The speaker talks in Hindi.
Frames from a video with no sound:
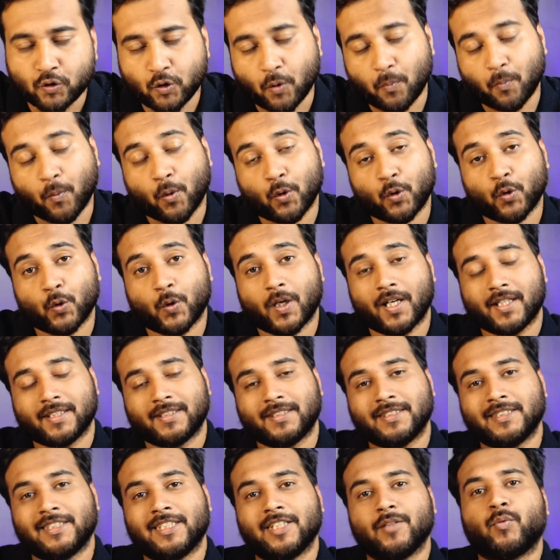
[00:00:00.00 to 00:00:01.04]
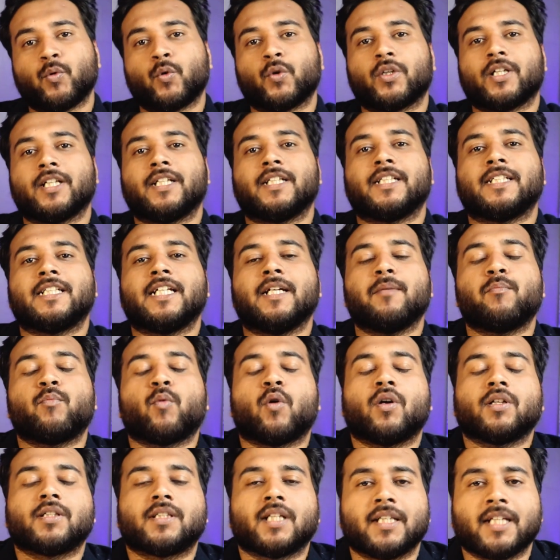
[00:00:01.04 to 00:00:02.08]
तो दोस्तों मोटो का जी फोर्टीन ये
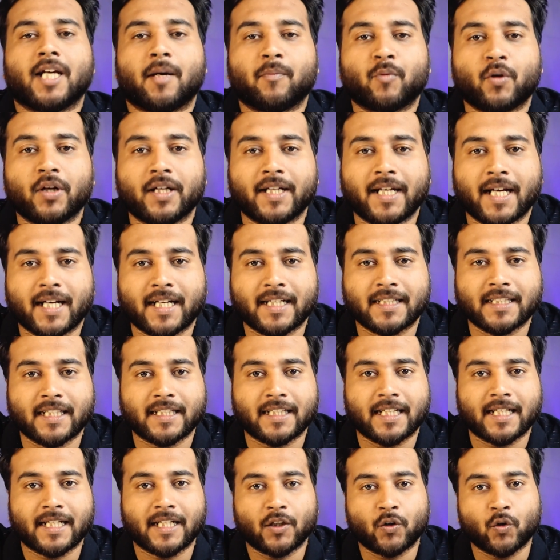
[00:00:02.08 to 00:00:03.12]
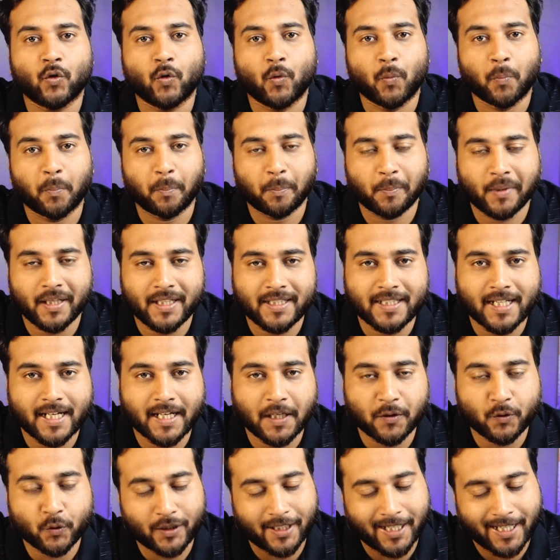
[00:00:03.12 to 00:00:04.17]
बहुत जल्दी आपको इंडिया के अंदर देखने को मिल
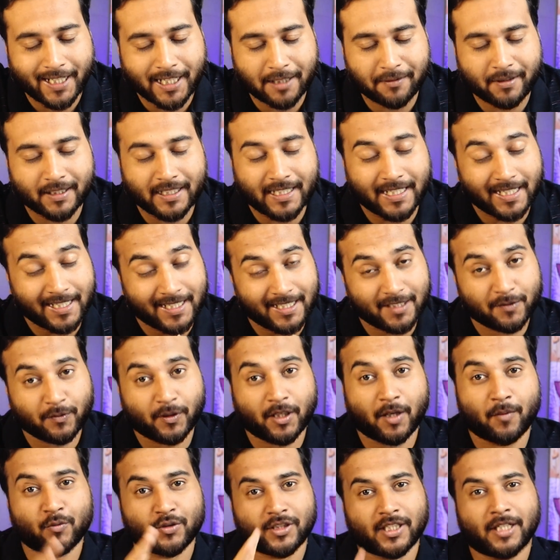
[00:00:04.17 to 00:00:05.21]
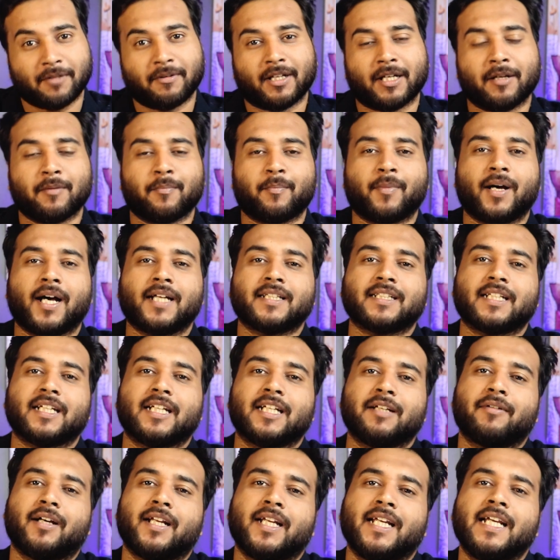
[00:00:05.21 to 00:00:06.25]
जाएगा तो टेक की बात है कि इस वीडियो में के बारे में बात
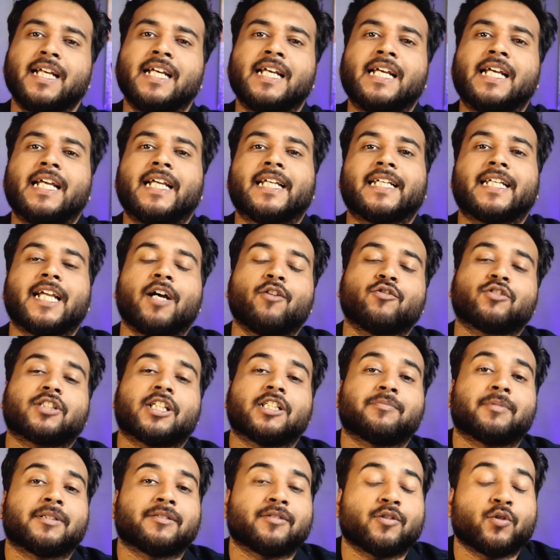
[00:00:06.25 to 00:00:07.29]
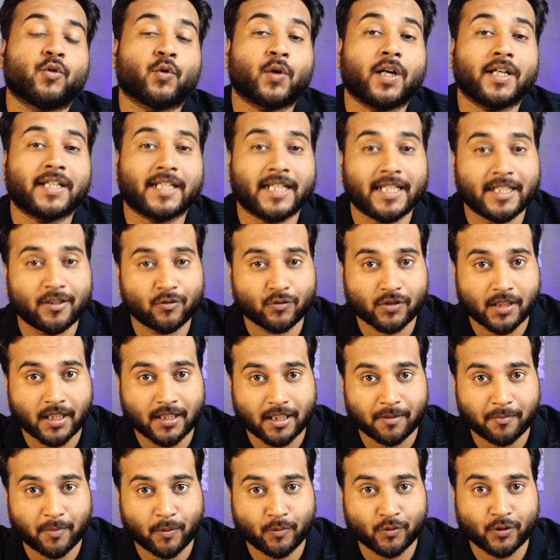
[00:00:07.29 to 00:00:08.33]
करने वाले क्या उसका स्पेशल होगा डेट
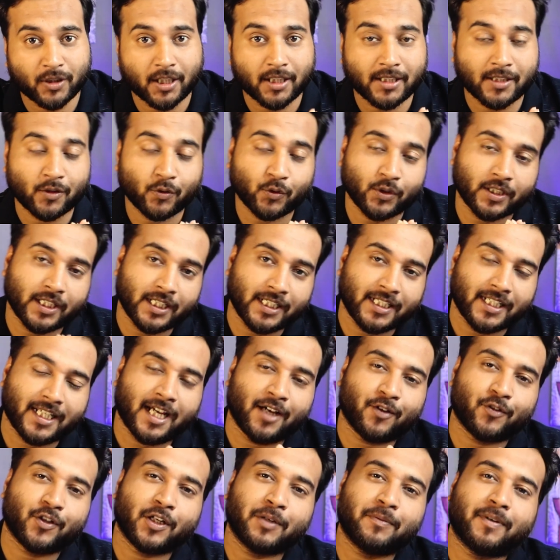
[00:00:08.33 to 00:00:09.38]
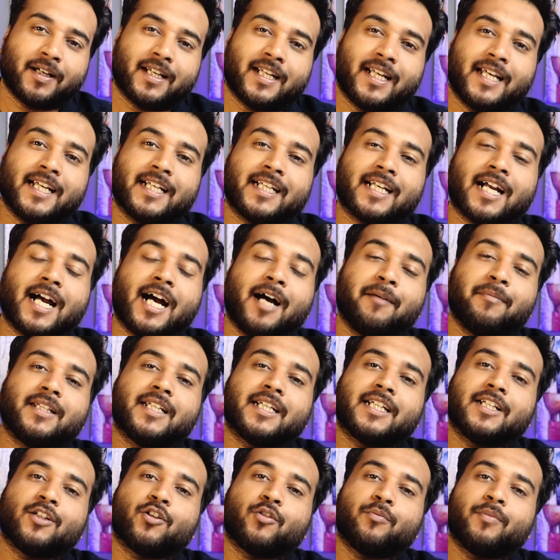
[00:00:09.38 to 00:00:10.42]
उसका कन्फर्म हो चुका है तो डेट क्या होने वाला है कहाँ
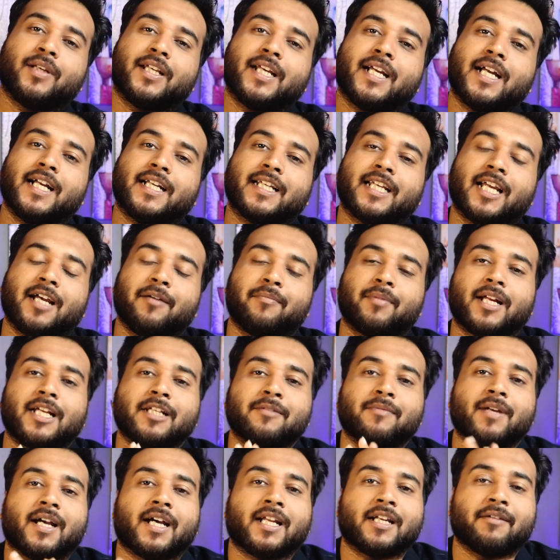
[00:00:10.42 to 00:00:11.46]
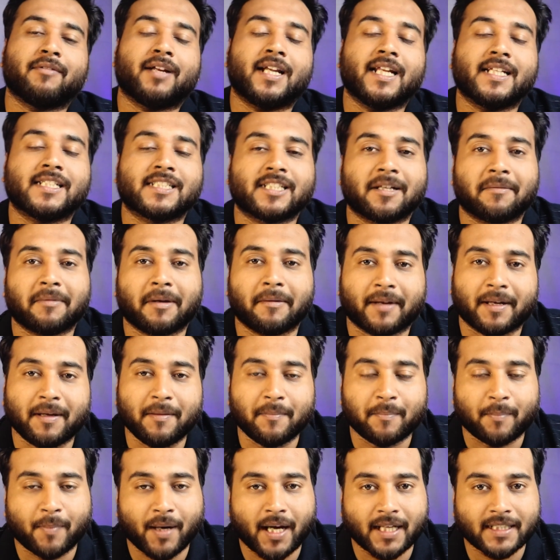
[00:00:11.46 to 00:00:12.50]
पे देखने को मिलेगा क्या प्राइस में आने वाला है इन सब के
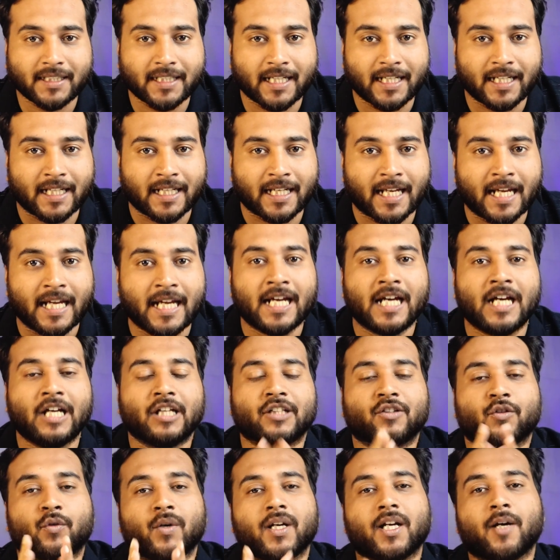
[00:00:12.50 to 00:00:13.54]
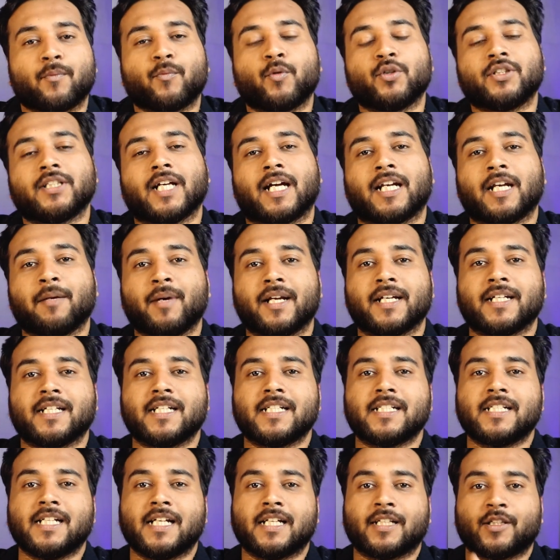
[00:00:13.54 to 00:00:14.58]
बारे में बात करेंगे तो अगर आपको जानने में
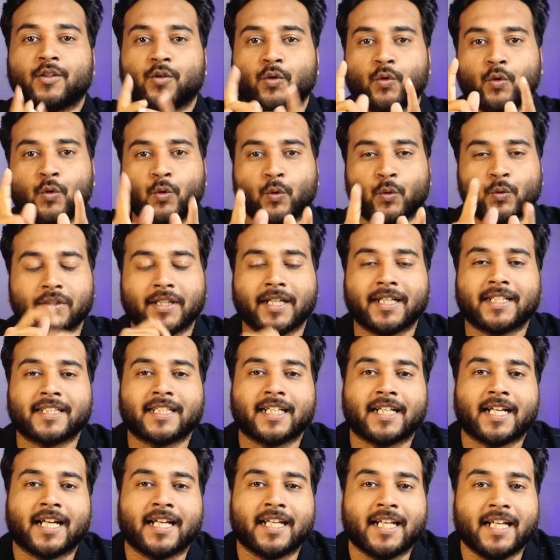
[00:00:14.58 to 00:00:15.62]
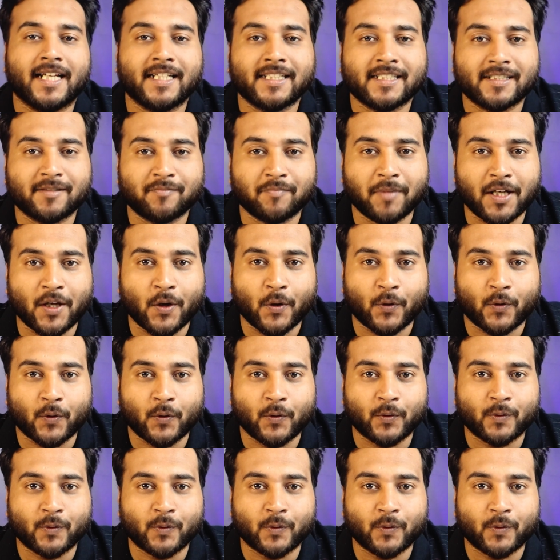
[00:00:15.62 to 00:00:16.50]
इंटरेस्ट है तो देखते रहिए इस वीडियो